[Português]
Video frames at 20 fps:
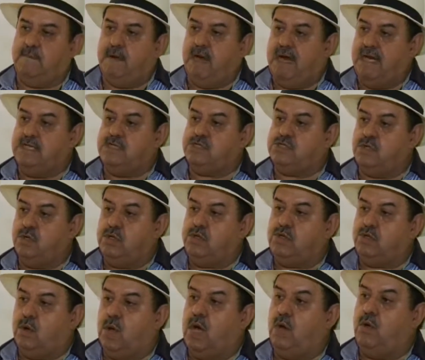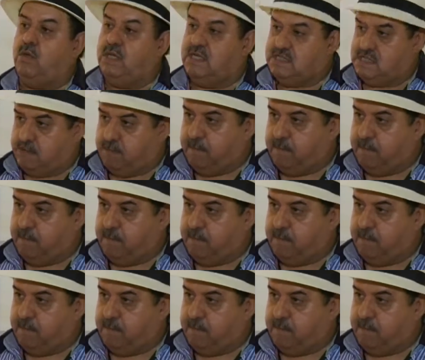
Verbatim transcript: mais oito aulas